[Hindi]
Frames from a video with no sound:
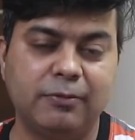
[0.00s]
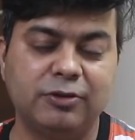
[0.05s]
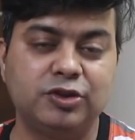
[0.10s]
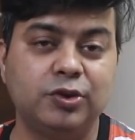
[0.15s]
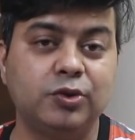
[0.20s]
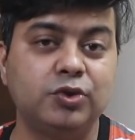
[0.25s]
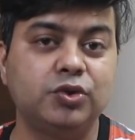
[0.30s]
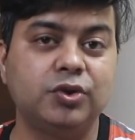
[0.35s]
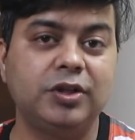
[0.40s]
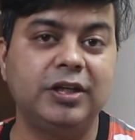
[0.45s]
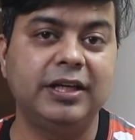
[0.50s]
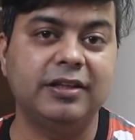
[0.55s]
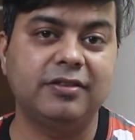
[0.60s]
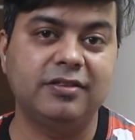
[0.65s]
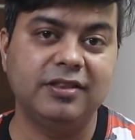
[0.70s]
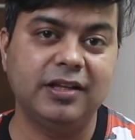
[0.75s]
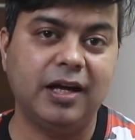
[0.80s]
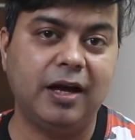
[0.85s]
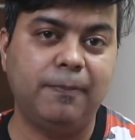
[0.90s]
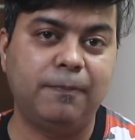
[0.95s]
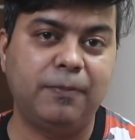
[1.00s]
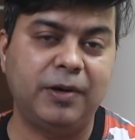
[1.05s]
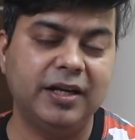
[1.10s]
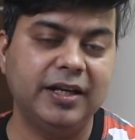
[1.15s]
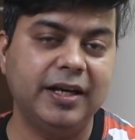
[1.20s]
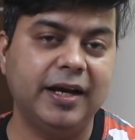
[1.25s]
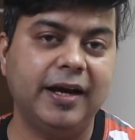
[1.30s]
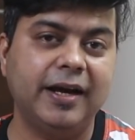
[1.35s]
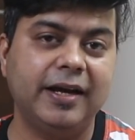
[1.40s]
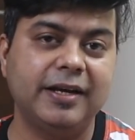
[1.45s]
में सोचो कितना
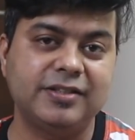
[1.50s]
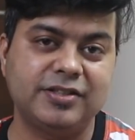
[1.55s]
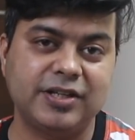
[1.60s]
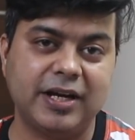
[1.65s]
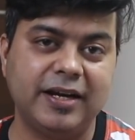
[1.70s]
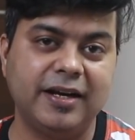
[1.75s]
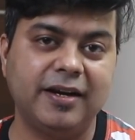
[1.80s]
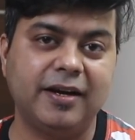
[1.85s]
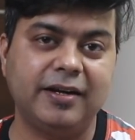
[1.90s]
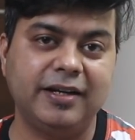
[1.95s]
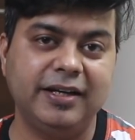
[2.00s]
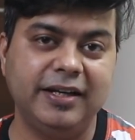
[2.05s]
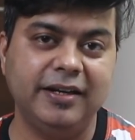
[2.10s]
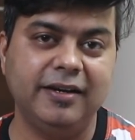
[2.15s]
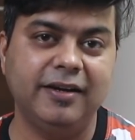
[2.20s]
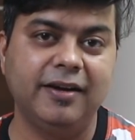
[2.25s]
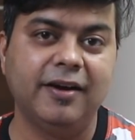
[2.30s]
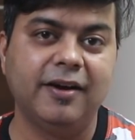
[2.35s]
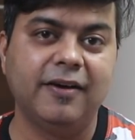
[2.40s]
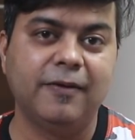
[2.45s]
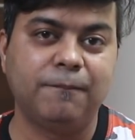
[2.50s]
बढ़िया है चाइना की